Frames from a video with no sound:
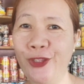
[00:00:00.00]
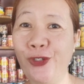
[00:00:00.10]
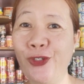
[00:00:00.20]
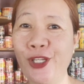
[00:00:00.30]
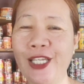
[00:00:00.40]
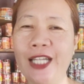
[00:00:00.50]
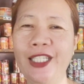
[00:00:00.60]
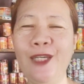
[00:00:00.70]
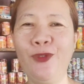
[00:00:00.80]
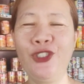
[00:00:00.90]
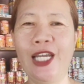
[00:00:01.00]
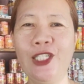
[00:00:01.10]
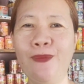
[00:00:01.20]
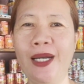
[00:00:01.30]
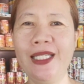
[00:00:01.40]
tungkol sa ating ipon
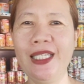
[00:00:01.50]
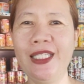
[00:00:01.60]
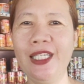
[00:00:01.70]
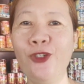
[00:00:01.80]
challenge mga sisi,